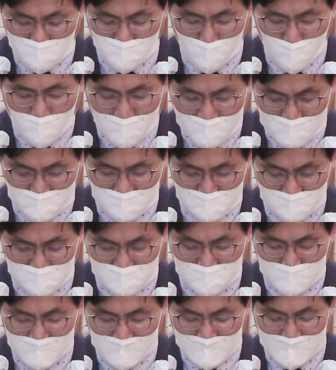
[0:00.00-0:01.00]

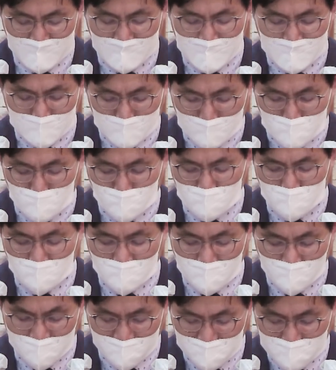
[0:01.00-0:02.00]
보아이신
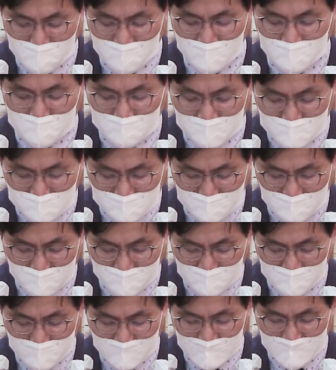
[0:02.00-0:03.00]
예수님을 발견하는
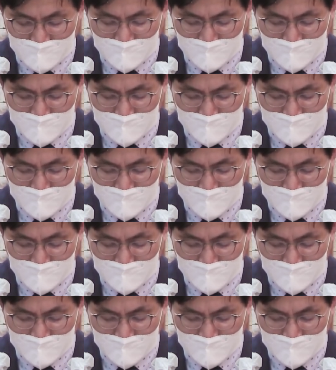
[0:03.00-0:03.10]
인생,